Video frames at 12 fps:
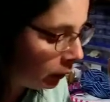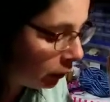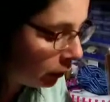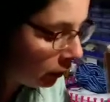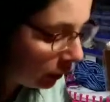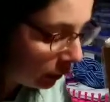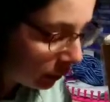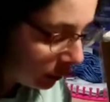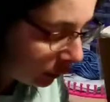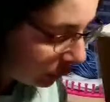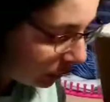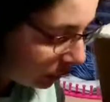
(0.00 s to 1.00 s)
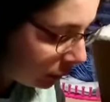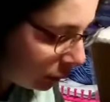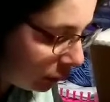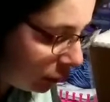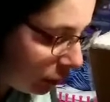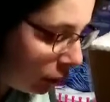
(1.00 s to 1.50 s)
Oh là là là là là
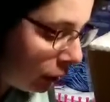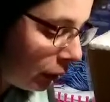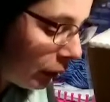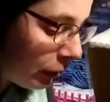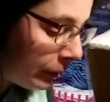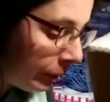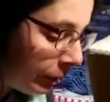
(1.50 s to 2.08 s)
là